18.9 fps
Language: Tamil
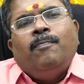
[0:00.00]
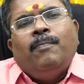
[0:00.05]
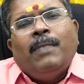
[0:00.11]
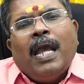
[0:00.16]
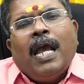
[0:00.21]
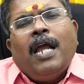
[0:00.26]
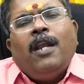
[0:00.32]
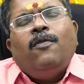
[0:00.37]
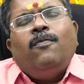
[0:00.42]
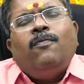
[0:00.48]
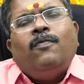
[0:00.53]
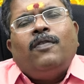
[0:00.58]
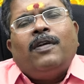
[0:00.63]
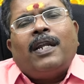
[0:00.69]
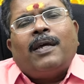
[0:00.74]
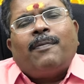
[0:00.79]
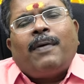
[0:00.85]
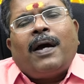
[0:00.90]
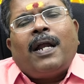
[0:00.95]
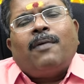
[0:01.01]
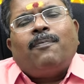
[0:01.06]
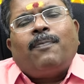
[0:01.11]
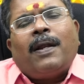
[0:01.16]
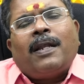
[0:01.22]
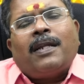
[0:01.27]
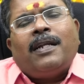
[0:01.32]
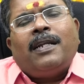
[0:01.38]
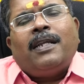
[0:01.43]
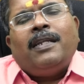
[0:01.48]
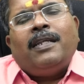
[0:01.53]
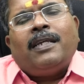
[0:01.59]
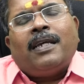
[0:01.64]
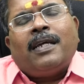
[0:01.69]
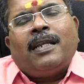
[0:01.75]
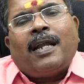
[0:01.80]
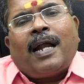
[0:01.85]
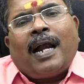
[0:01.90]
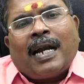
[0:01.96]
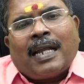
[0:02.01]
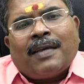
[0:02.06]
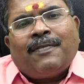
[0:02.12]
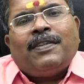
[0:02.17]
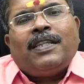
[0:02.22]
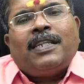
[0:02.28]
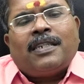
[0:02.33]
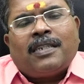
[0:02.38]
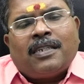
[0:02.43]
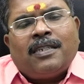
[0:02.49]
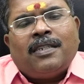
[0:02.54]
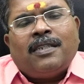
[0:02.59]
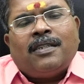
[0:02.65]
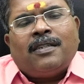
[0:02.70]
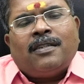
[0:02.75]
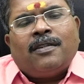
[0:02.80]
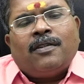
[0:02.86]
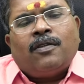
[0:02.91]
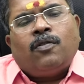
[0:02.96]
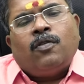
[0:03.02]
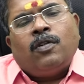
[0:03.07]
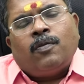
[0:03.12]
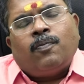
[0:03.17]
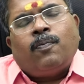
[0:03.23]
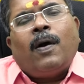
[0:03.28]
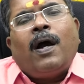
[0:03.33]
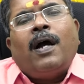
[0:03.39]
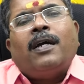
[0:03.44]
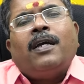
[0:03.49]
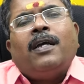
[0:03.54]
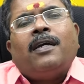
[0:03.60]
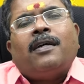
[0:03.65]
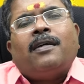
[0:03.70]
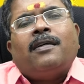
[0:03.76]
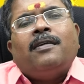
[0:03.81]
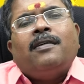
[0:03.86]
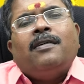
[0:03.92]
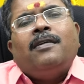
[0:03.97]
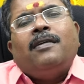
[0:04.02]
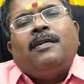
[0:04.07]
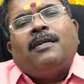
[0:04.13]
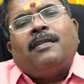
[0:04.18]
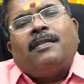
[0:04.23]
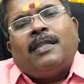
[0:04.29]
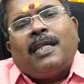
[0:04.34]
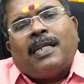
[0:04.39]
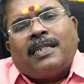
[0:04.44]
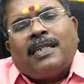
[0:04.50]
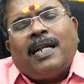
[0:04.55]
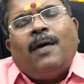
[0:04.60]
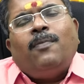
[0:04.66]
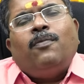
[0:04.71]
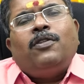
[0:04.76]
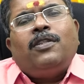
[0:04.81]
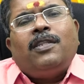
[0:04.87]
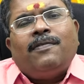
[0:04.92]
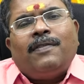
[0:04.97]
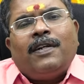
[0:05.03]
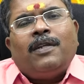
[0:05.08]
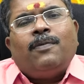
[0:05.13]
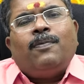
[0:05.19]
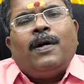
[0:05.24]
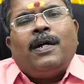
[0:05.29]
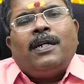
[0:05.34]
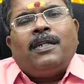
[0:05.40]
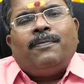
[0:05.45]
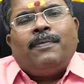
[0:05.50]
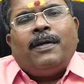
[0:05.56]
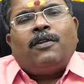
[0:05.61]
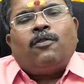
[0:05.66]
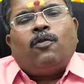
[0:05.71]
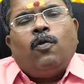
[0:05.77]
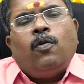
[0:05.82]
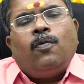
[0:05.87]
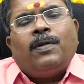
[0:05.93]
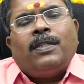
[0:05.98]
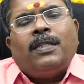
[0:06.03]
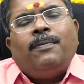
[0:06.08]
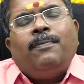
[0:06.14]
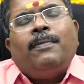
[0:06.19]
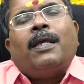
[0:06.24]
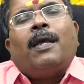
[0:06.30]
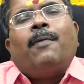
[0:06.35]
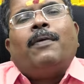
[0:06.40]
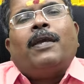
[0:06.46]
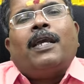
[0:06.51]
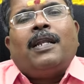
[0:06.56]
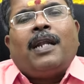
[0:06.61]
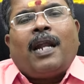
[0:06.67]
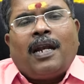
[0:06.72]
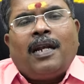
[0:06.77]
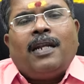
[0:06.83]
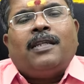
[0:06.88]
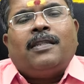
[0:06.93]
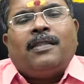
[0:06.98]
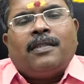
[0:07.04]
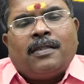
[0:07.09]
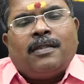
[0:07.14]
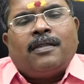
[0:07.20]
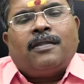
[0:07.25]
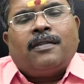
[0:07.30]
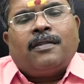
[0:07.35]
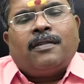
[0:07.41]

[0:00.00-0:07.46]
மேலும் வளமான பலன்களை நீங்கள் அடைவதற்கு குறிப்பாக தட்சிணாமூர்த்தி வழிபாடு மேற்கொள்வது மிக மிக நல்லது